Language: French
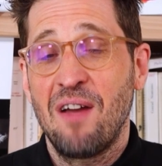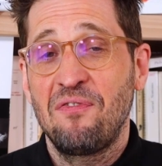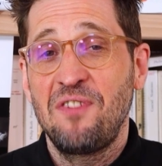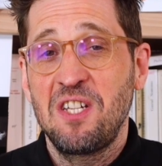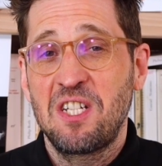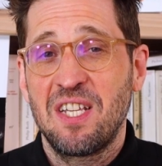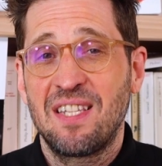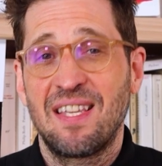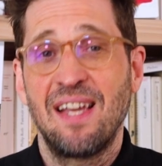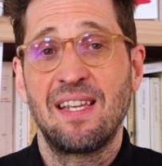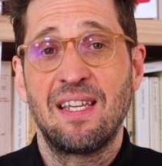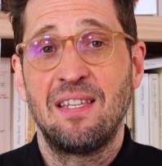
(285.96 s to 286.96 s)
la fiche des
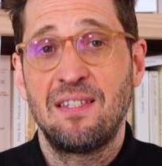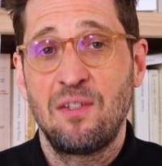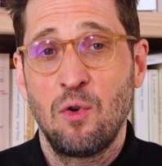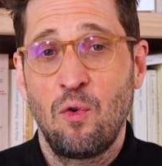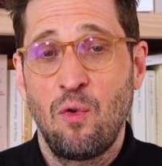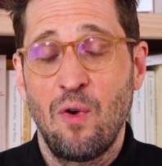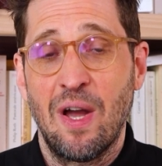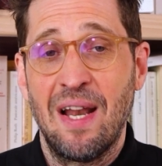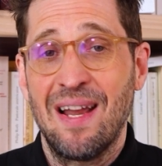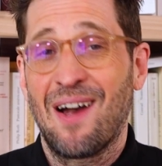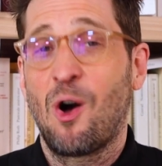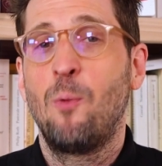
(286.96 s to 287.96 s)
cinq questions,
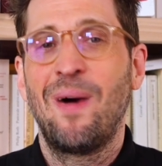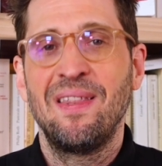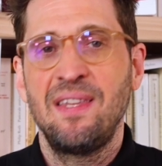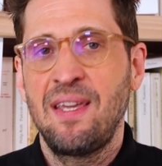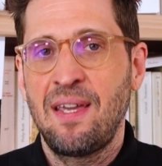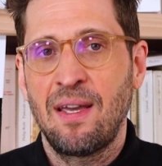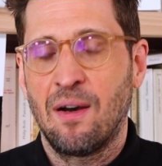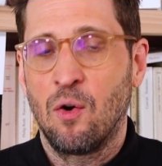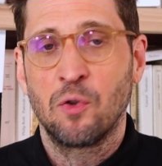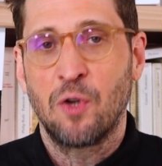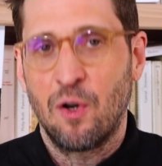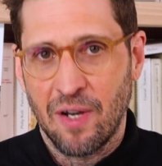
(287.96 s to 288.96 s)
elle est remaniée
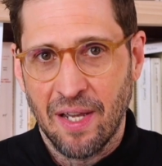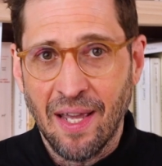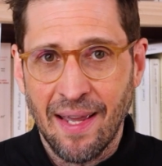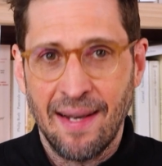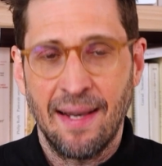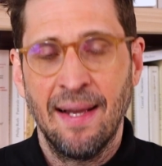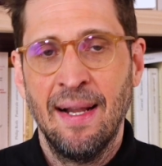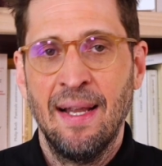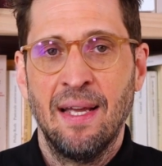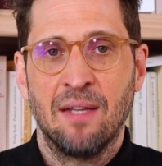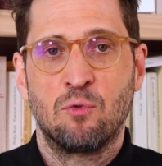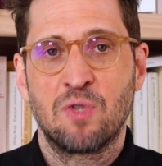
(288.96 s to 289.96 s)
en temps réel,
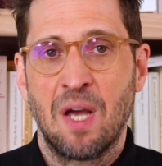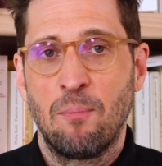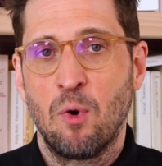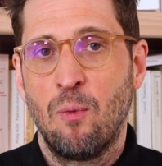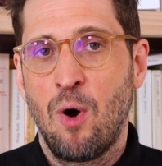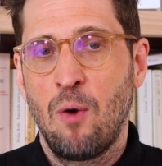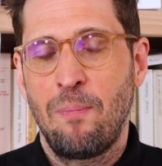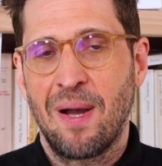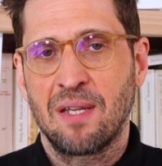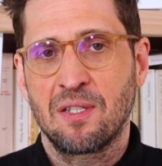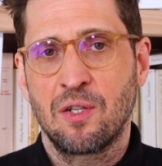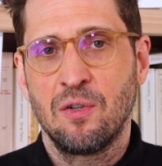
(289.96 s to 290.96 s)
tout simplement
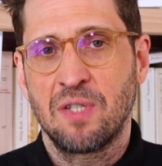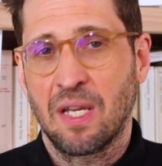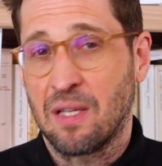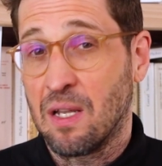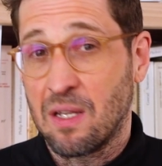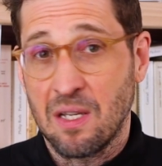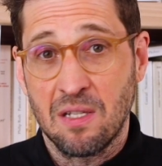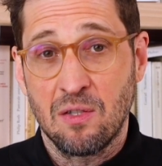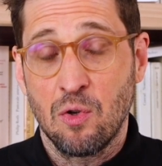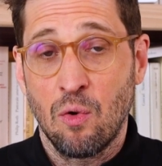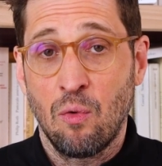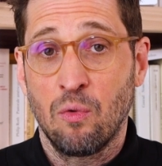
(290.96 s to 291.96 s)
parce que certaines
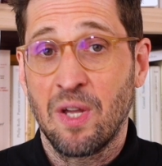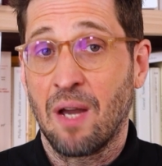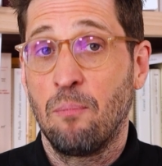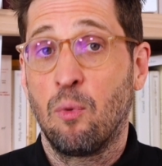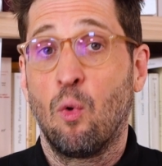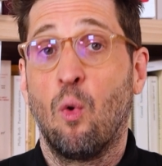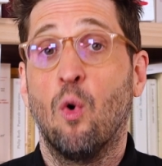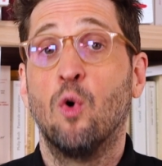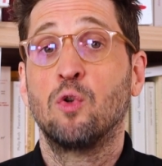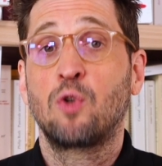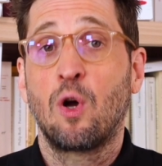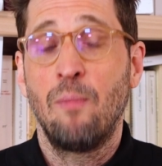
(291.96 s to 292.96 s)
questions, on y répond
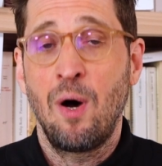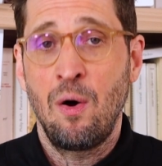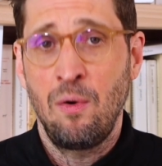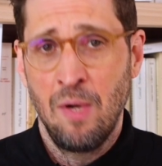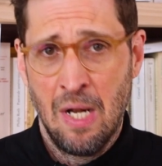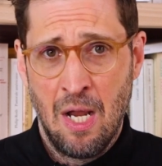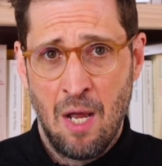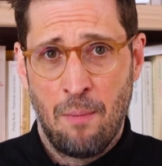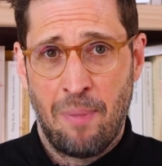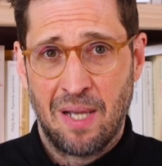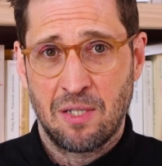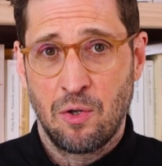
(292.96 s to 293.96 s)
autrement,
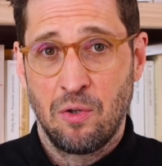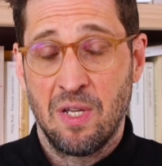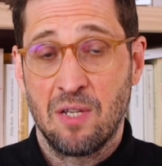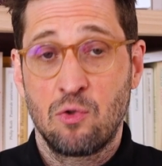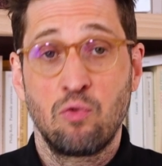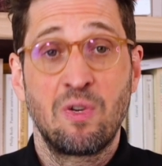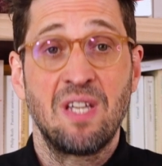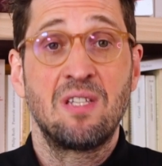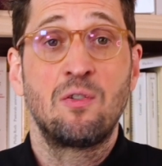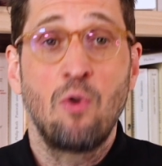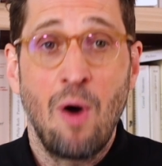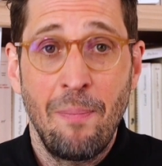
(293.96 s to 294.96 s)
parce que des
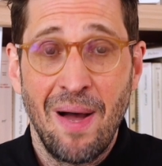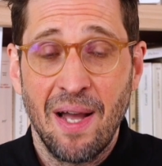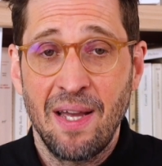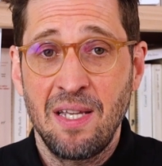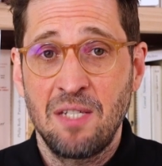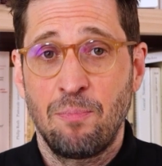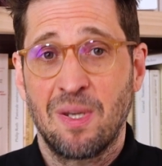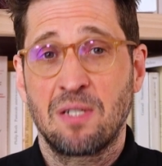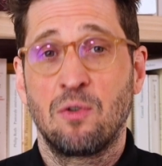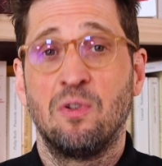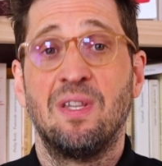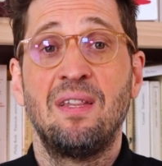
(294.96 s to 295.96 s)
sous-questions apparaissent, parce
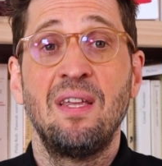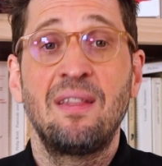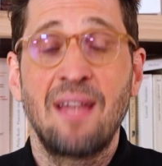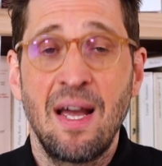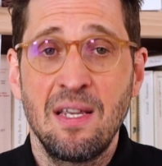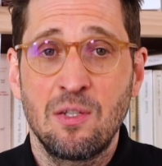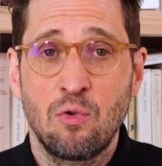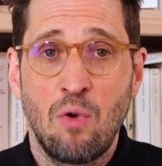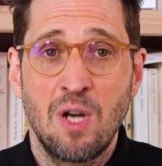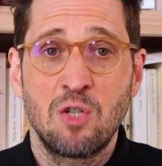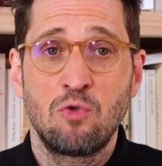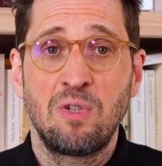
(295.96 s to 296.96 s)
que des détails
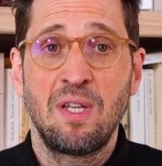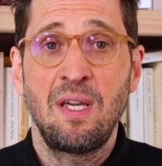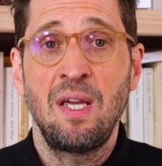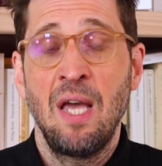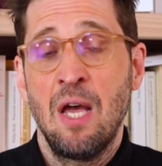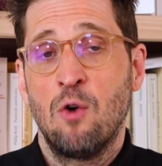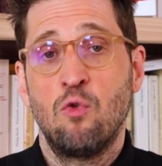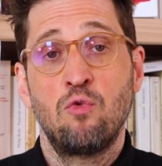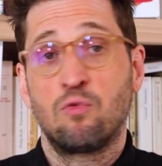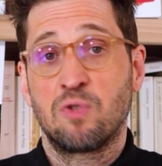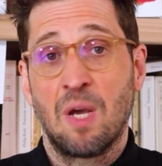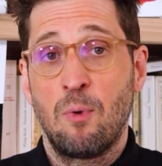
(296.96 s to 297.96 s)
sont ajoutés, ou
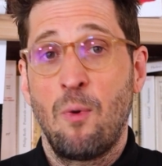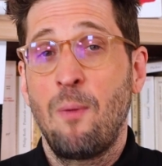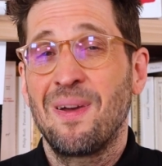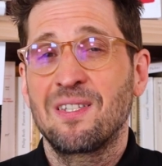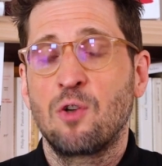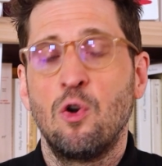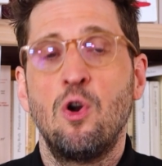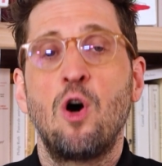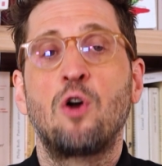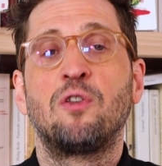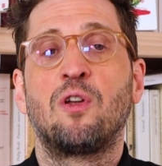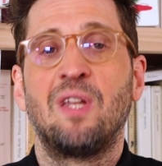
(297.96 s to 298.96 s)
tout simplement parce que
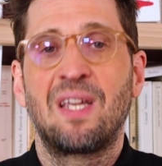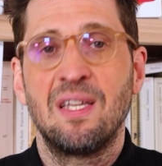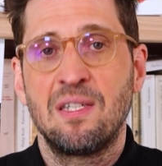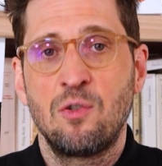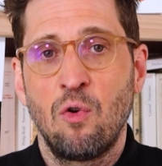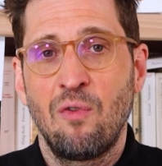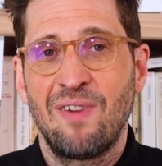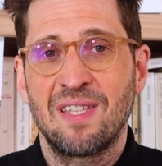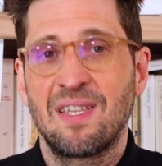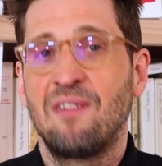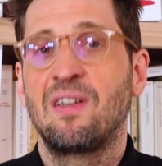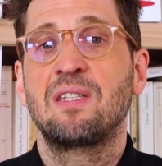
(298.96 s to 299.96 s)
l'ordre des questions va
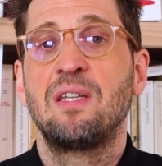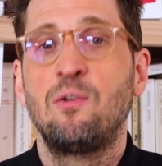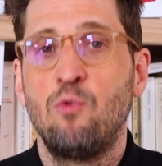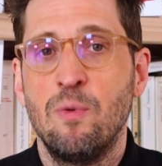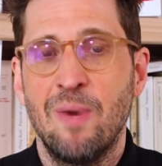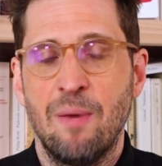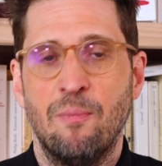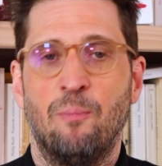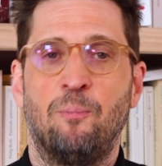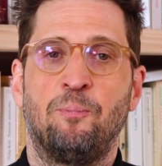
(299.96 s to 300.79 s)
s'inverser de lui-même.